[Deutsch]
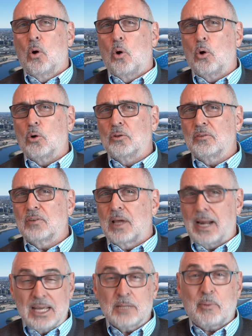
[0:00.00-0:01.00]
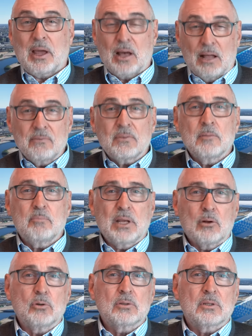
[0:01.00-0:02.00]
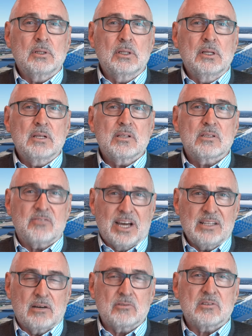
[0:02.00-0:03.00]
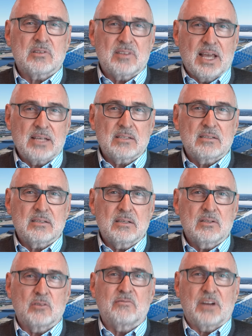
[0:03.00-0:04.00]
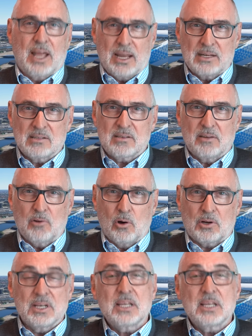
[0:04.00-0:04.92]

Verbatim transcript: und recht bekannten Piloten 2006 zum Verhängnis geworden.